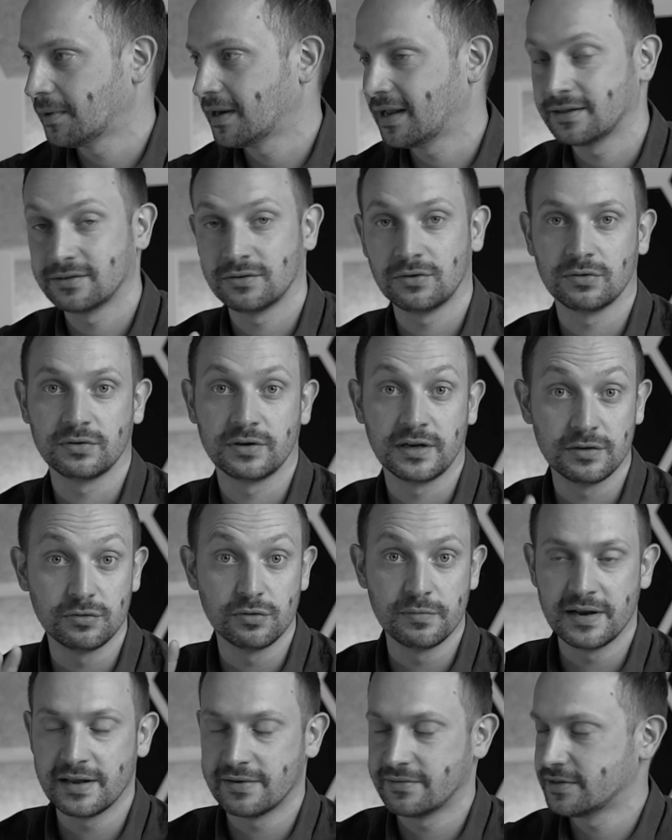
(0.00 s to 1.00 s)
parlando nel
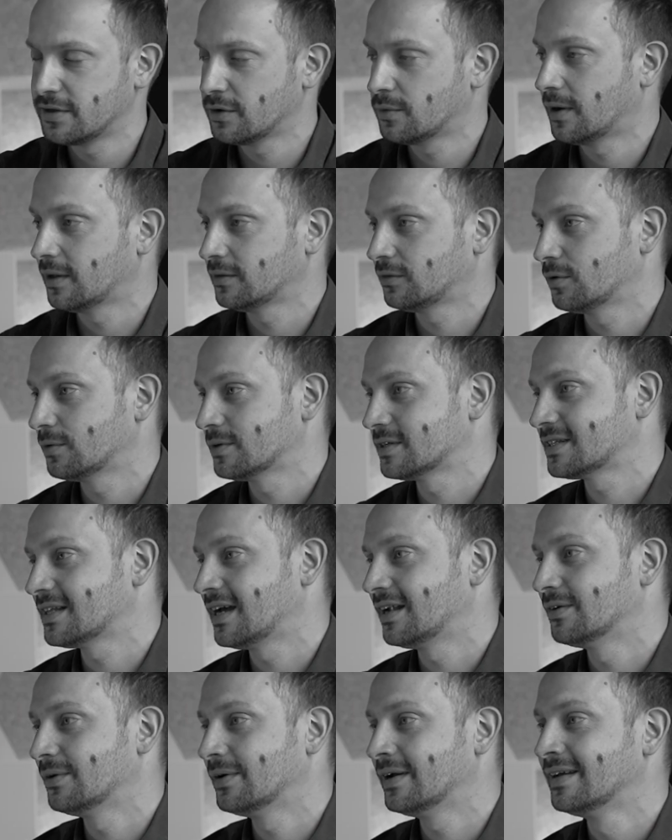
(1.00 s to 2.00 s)
2024
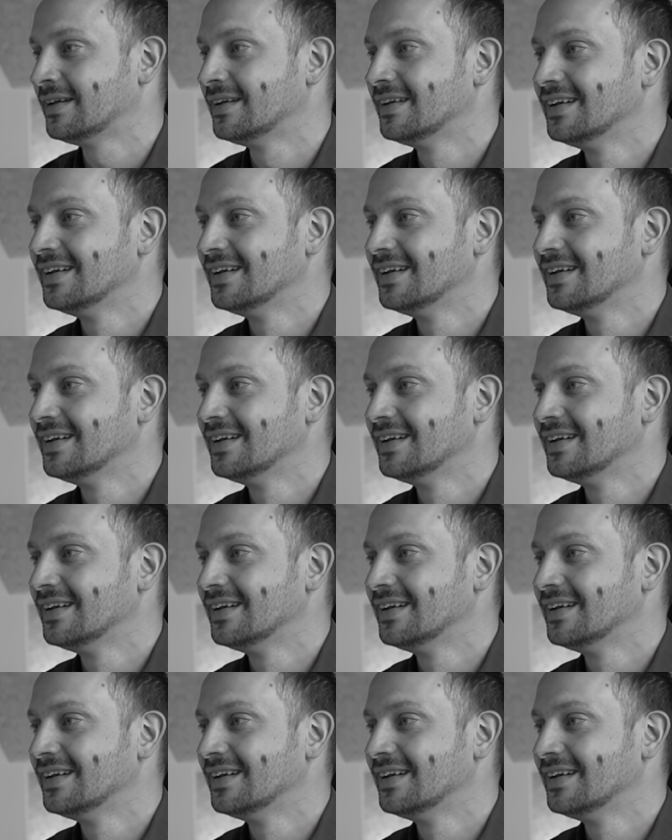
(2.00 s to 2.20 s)
quest'anno. Eh.